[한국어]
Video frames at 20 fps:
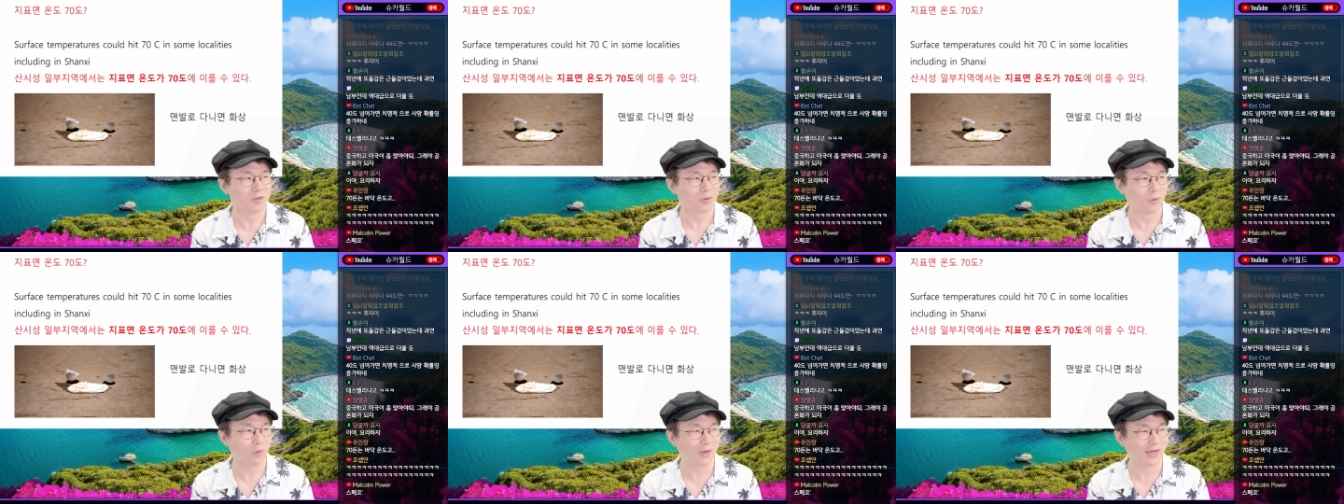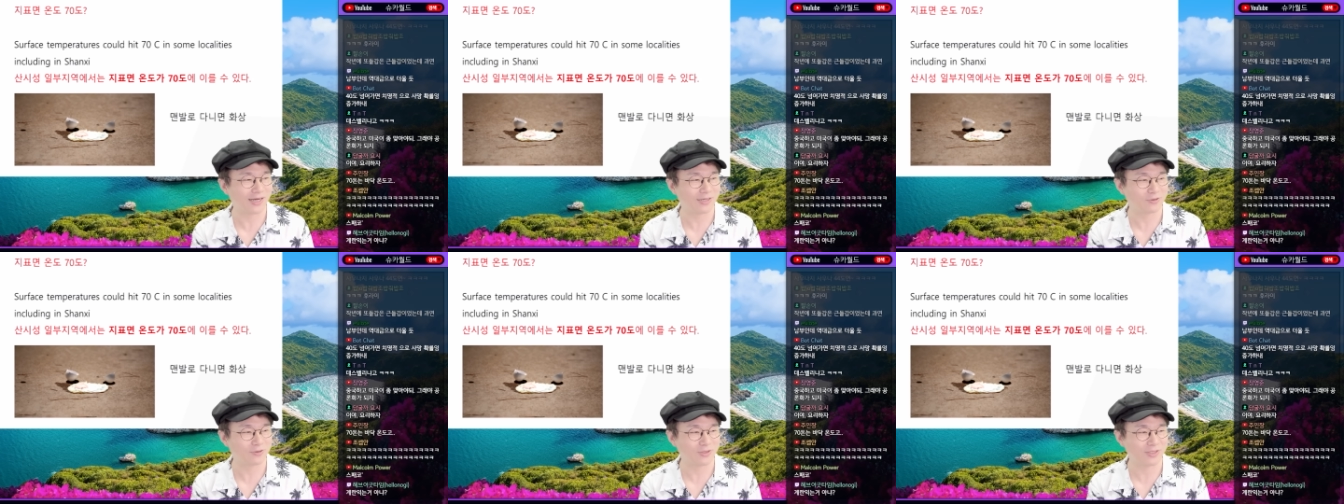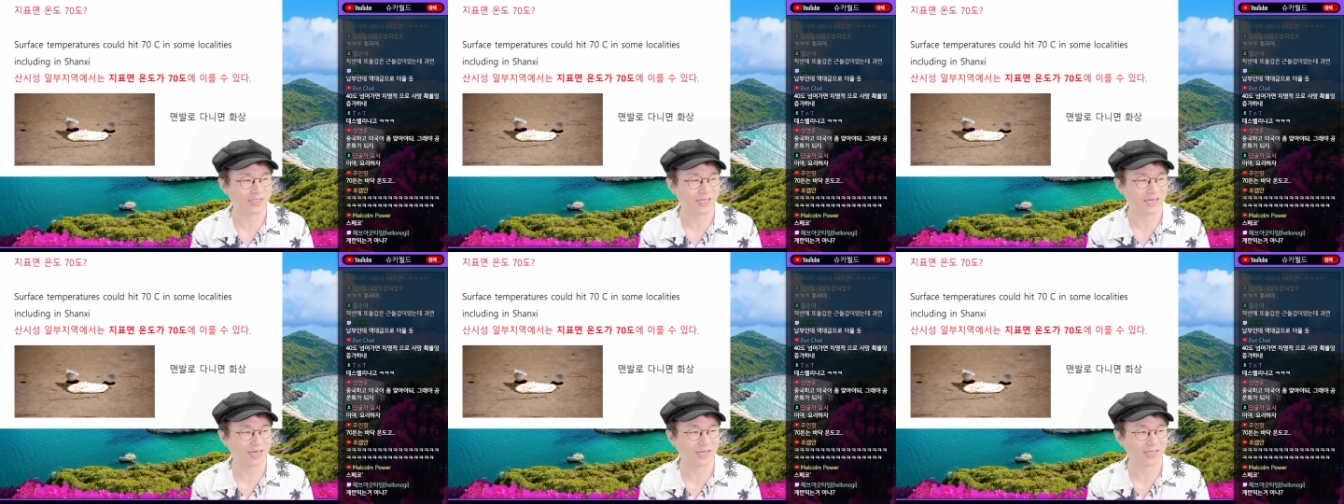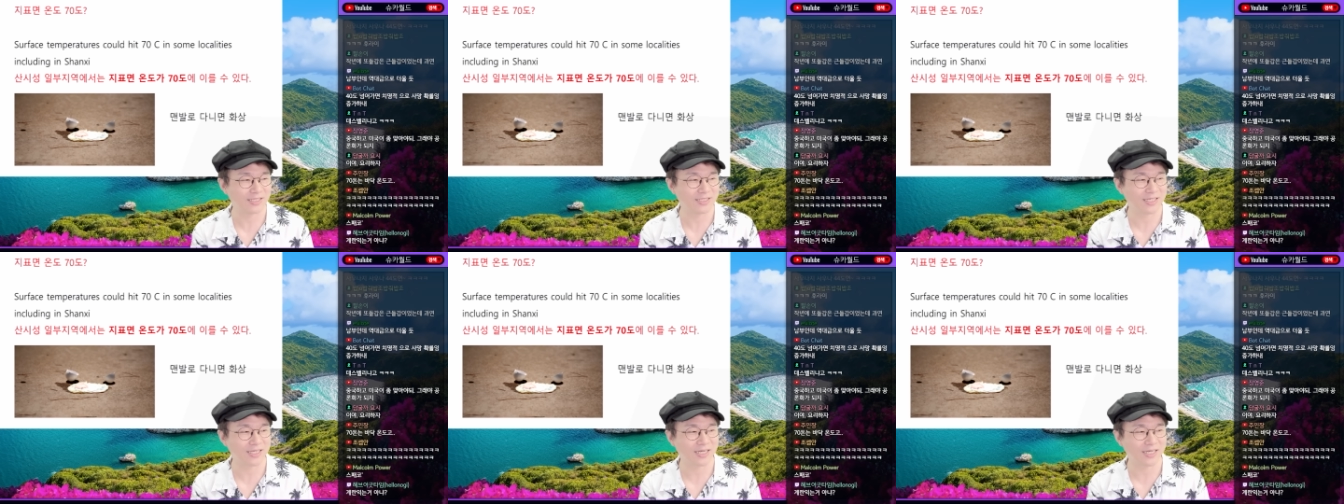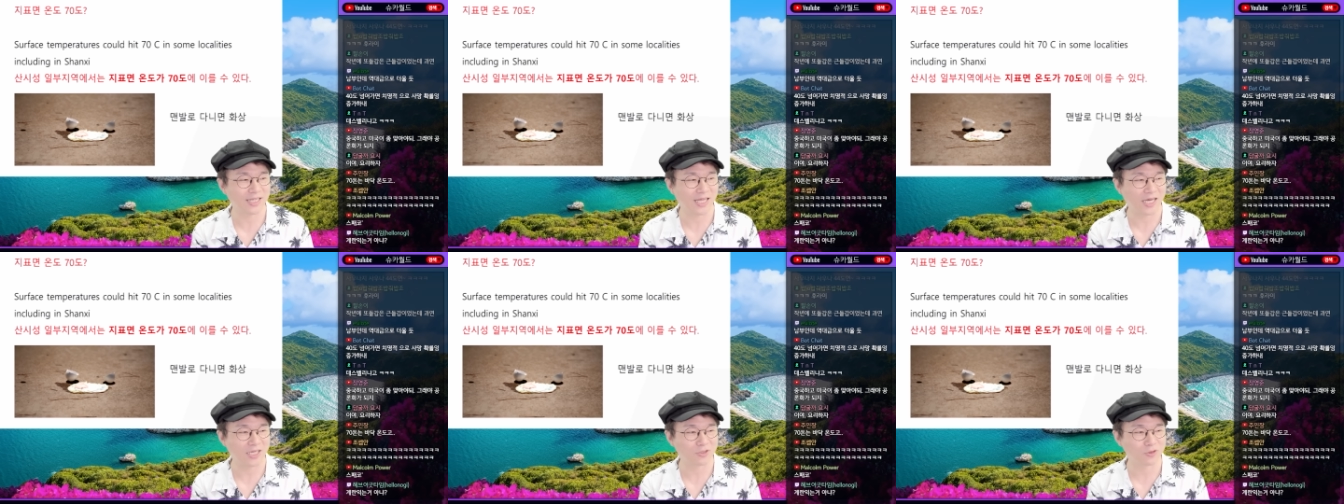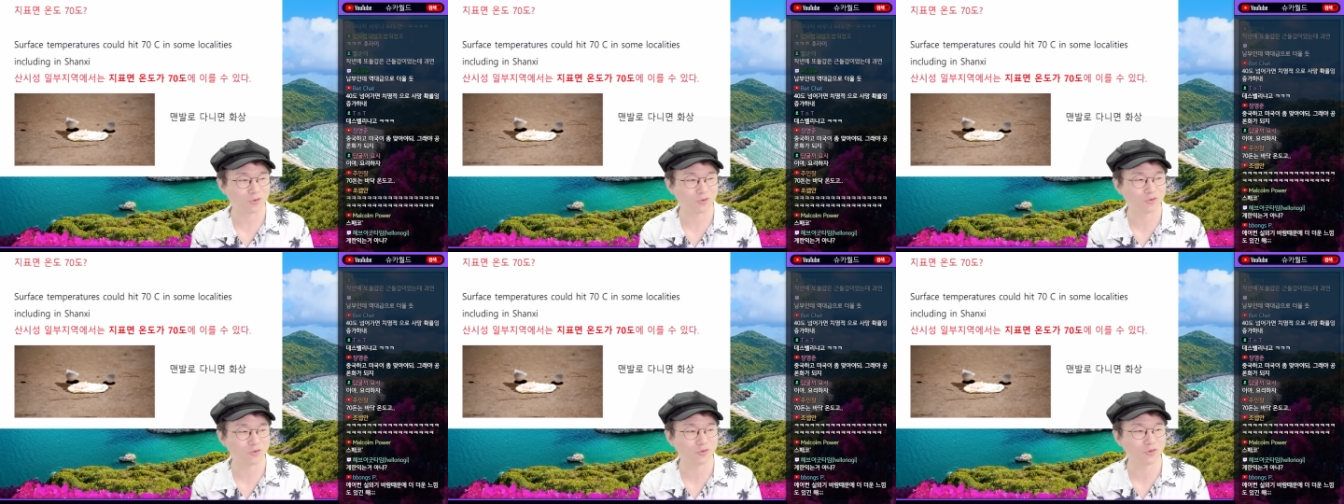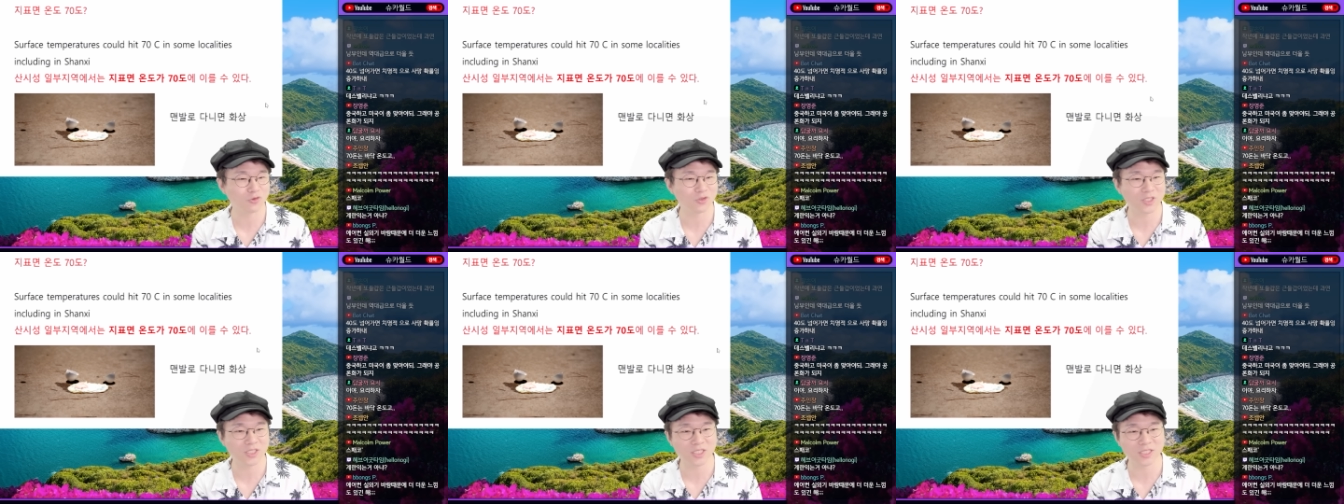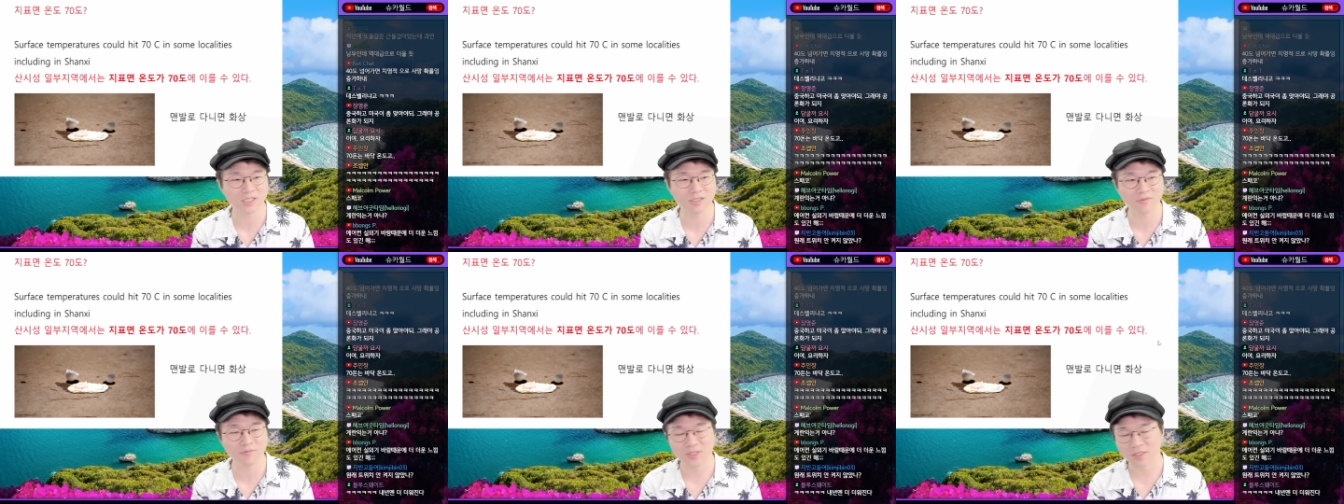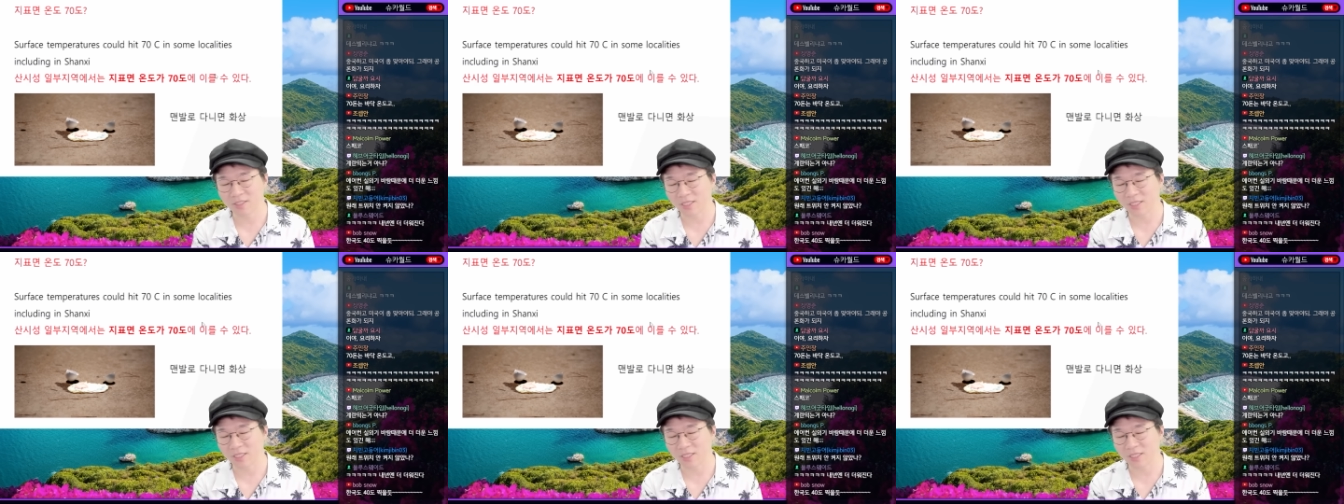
올라갈 수 있다라는 얘기가 나와서 중국은 지금